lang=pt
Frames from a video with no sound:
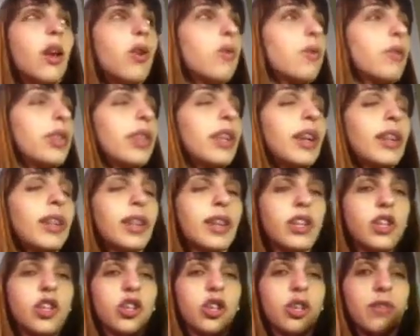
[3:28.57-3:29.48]
O
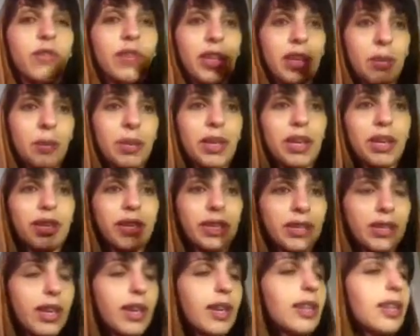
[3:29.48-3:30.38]
hidratante vitamina
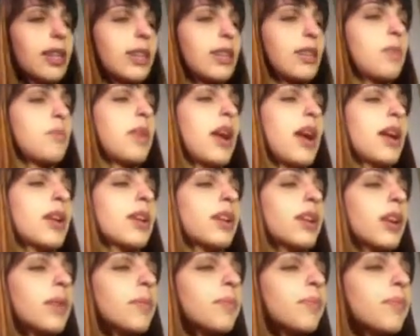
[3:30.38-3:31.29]
C dessa
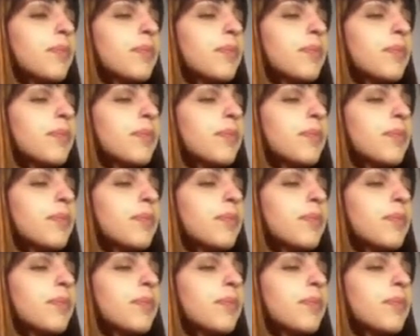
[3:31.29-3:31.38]
marca.